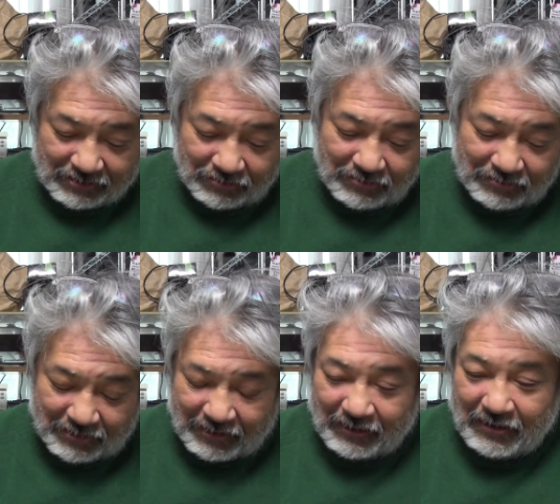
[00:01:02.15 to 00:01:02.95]
そういうのを
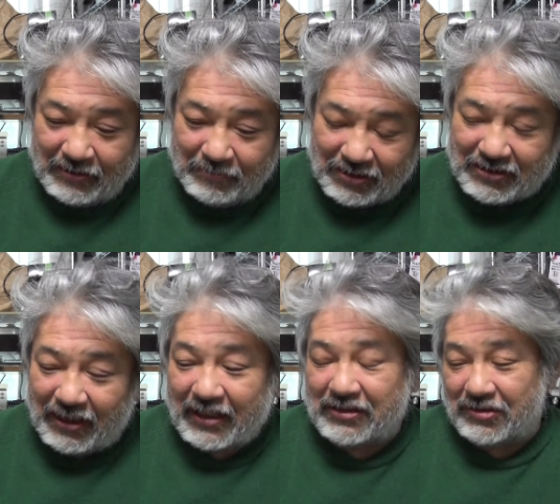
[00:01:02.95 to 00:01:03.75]
ねまず
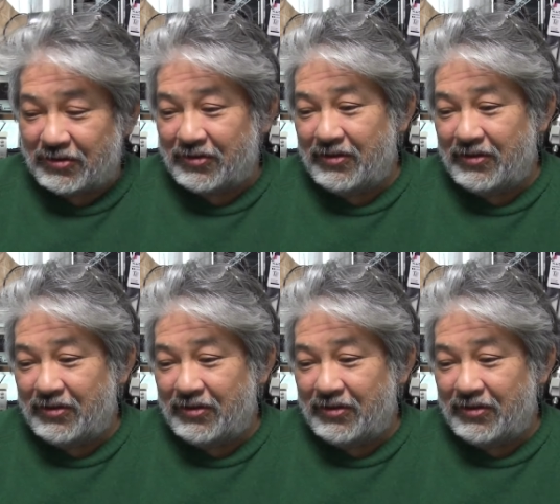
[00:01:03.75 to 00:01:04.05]
探すと